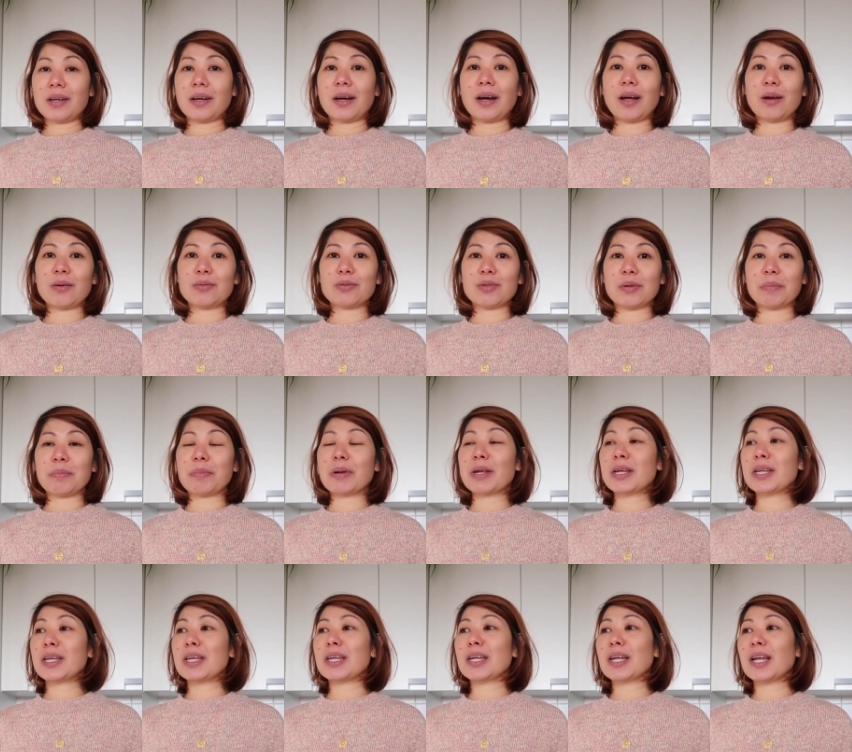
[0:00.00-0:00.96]
Halos
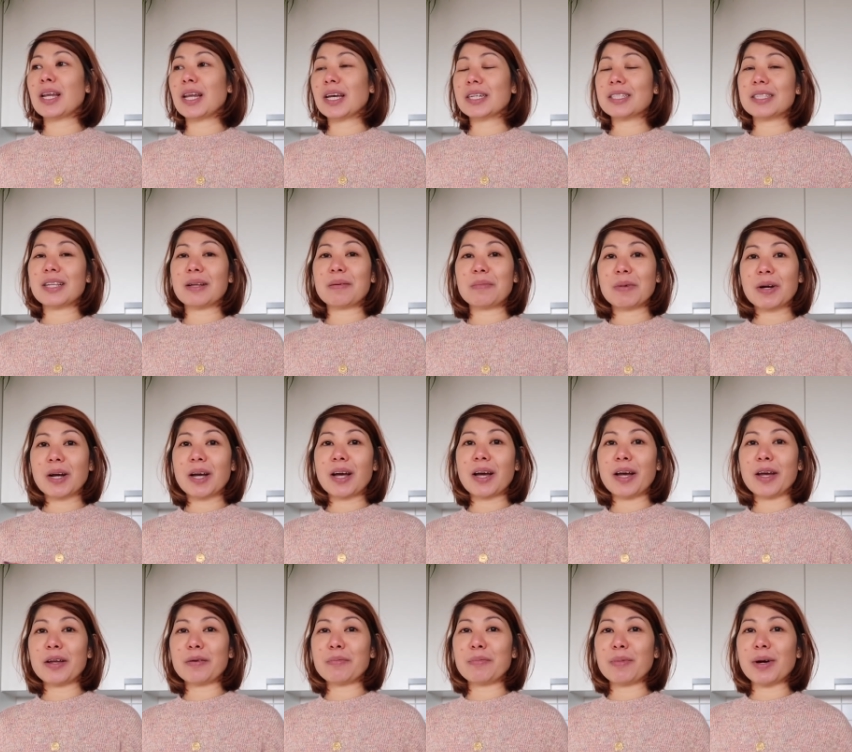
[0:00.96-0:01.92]
everyday na lang sila
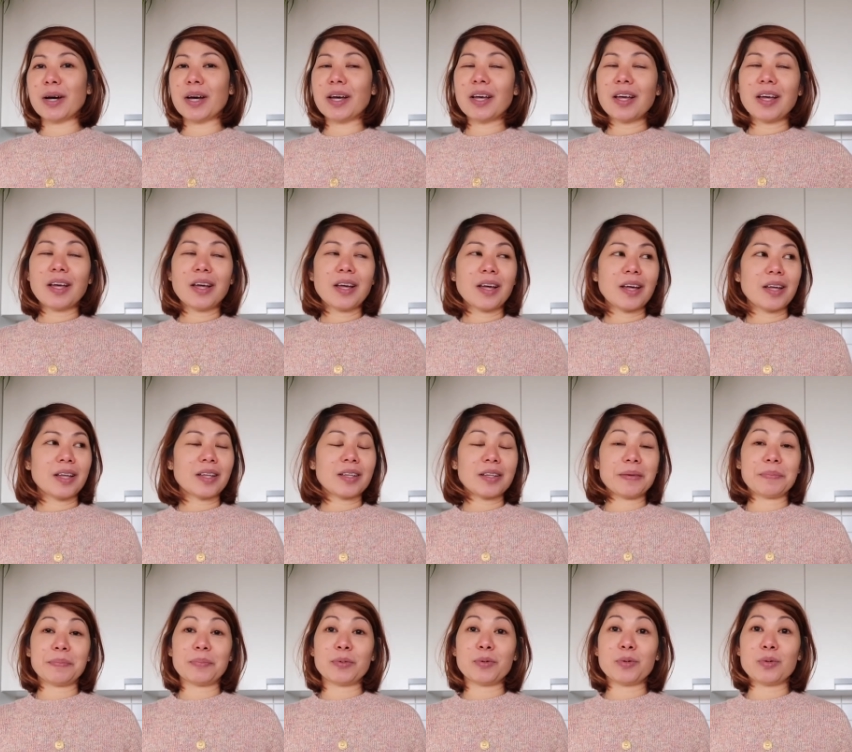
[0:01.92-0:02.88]
magkain ba.
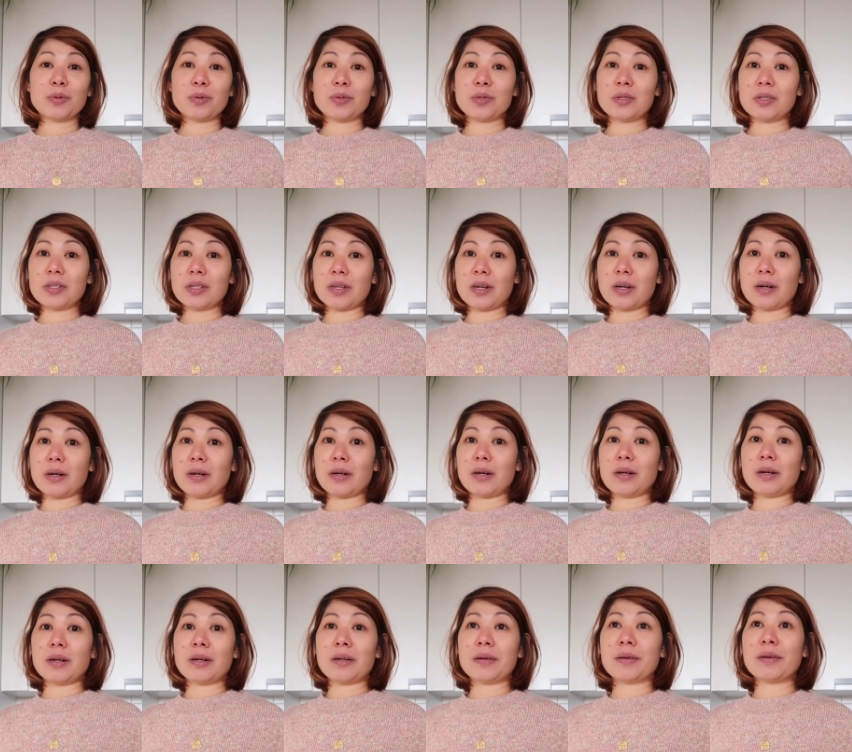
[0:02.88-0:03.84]
Tapos,
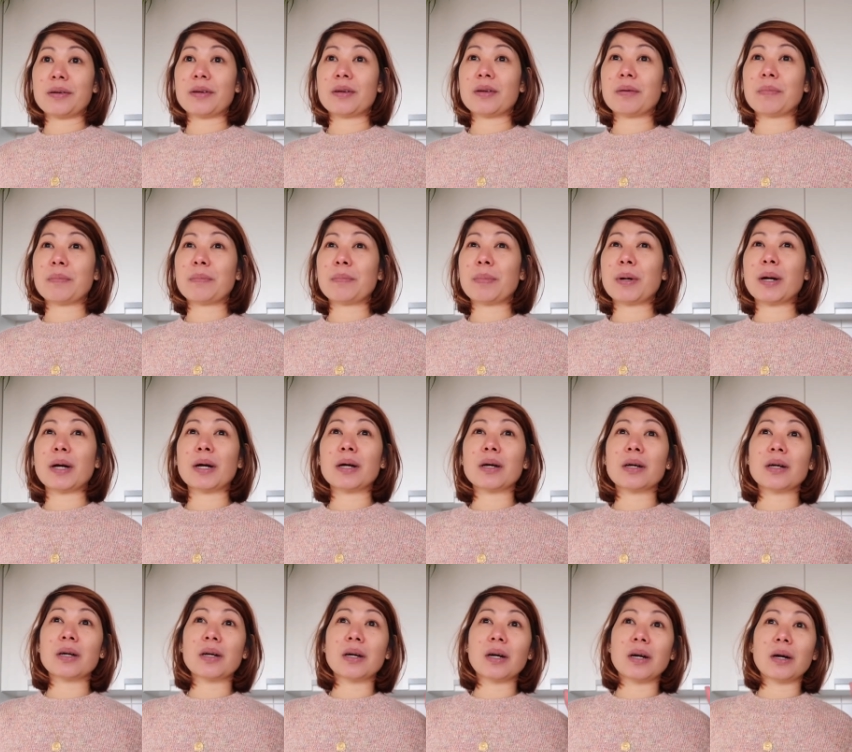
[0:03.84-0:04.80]
uh, pag
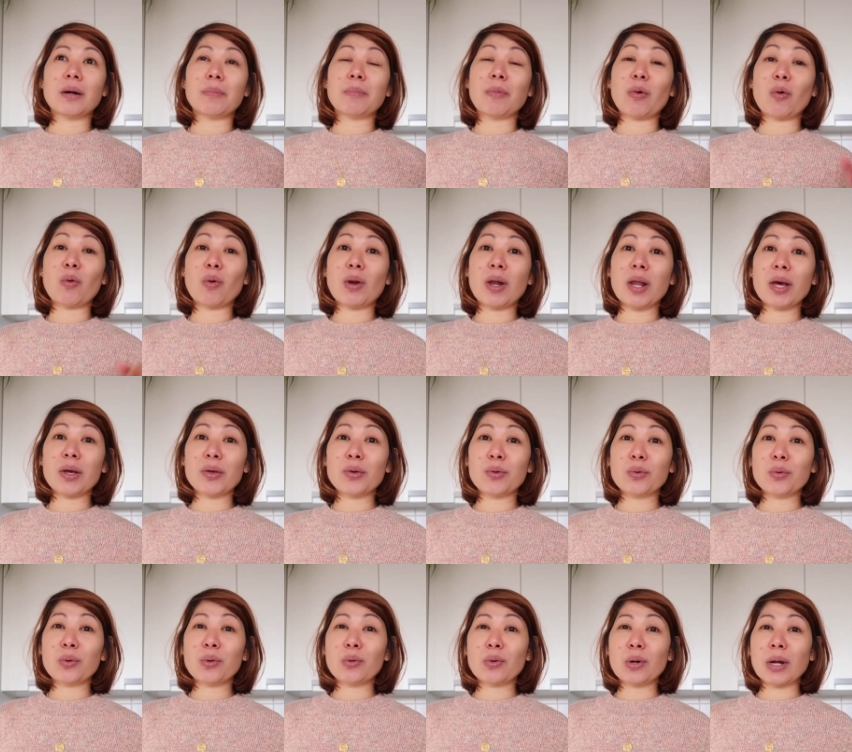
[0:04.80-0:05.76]
uh, mawala
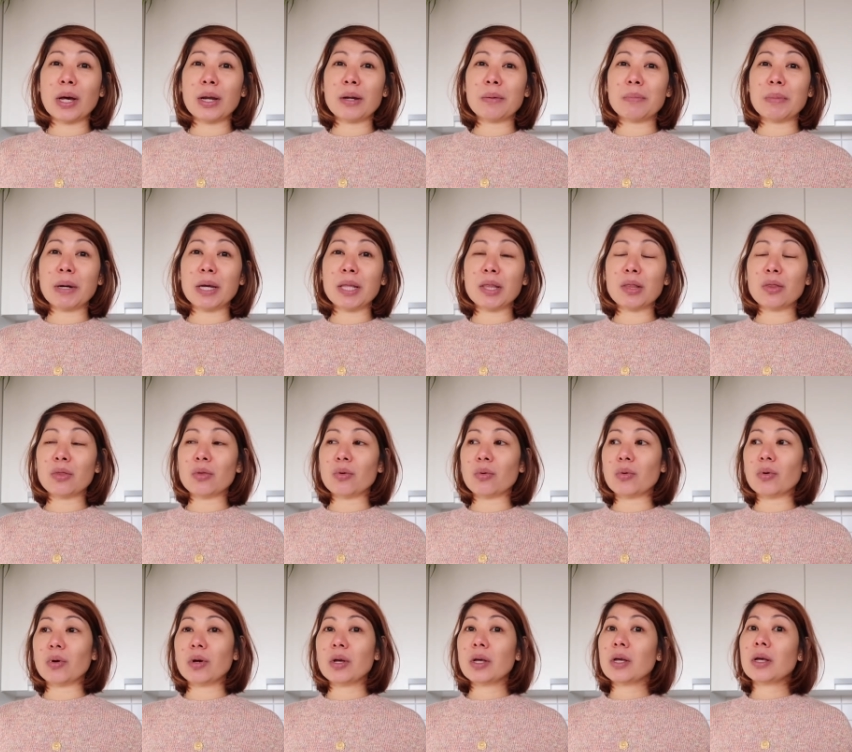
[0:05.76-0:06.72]
yung ulan,
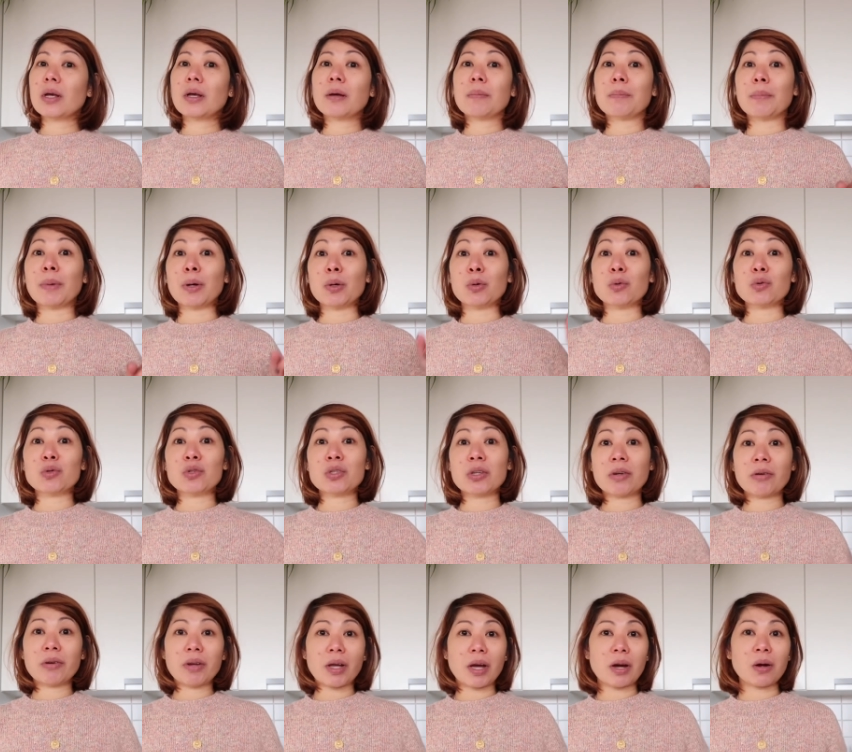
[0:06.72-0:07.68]
mahinto,
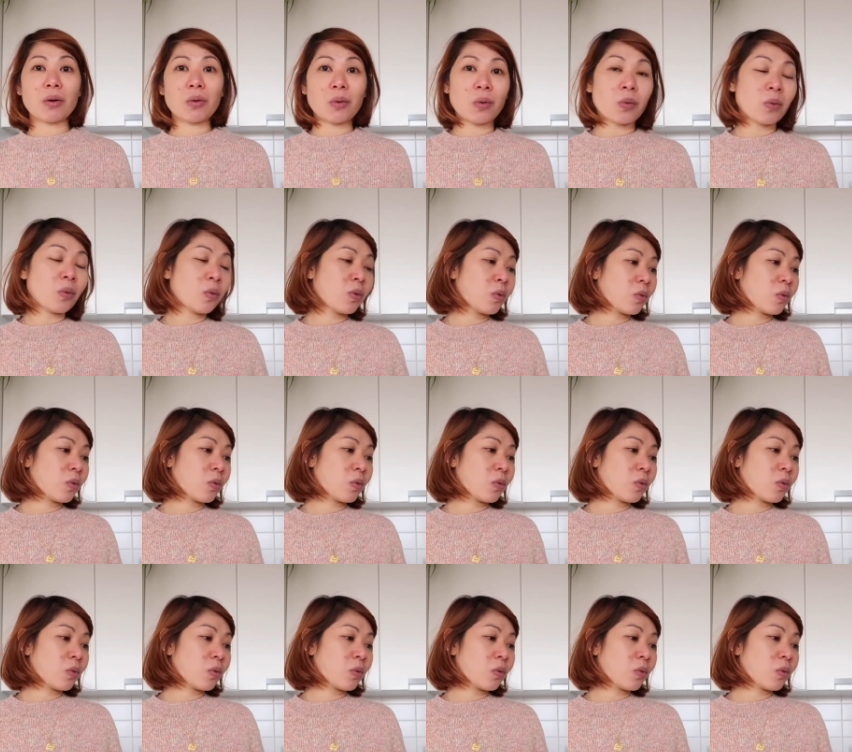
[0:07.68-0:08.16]
mag-grocery ako.